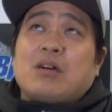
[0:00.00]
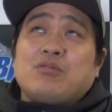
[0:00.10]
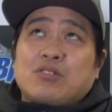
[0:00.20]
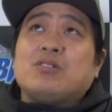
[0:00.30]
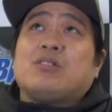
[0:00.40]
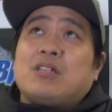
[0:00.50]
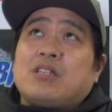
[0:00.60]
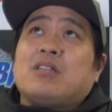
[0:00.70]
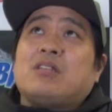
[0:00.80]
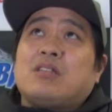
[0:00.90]
も多分吊るさ
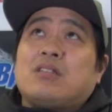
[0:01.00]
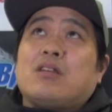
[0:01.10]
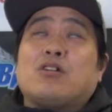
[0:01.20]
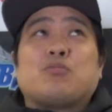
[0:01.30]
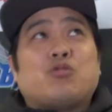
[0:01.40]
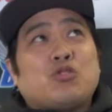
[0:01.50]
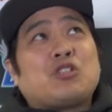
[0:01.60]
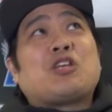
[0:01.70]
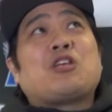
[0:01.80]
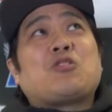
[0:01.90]
れてあれ
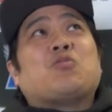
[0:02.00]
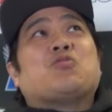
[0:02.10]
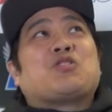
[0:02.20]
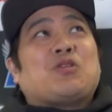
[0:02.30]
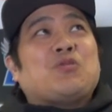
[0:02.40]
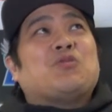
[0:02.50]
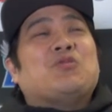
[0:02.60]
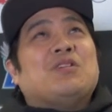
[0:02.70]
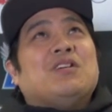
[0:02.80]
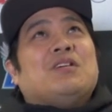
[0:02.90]
プロジェクターだと思うんですけど、う
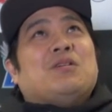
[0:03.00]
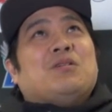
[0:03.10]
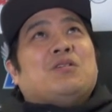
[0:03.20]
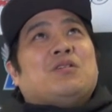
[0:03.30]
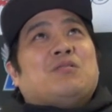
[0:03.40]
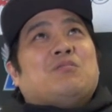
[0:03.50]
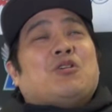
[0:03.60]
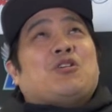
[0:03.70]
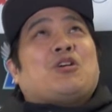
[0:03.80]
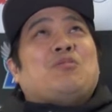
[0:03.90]
ん
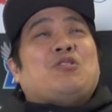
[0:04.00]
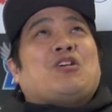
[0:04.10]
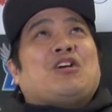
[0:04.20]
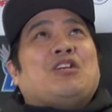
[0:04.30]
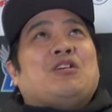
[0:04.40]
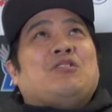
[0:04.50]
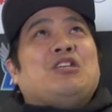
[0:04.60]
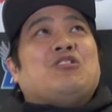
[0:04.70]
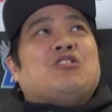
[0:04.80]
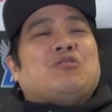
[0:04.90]
まあ、あれを見る限り
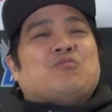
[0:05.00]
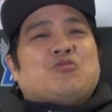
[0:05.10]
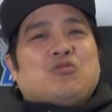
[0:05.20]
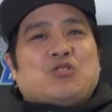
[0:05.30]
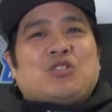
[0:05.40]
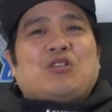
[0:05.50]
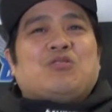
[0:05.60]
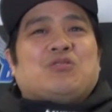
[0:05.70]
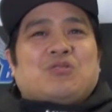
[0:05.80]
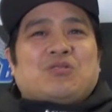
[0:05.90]
リンクに映せ
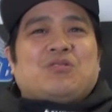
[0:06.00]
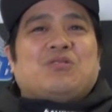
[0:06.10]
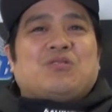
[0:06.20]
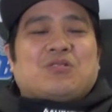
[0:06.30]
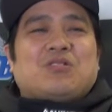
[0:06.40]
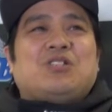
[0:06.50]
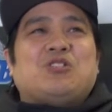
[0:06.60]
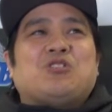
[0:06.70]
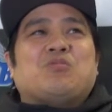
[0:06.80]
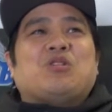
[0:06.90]
る
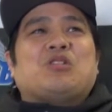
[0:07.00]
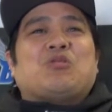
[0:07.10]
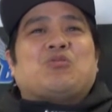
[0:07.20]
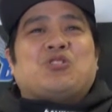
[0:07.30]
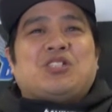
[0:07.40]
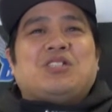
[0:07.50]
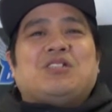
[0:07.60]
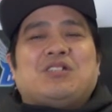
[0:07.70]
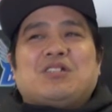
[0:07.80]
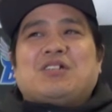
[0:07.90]
技術もあるだろうし、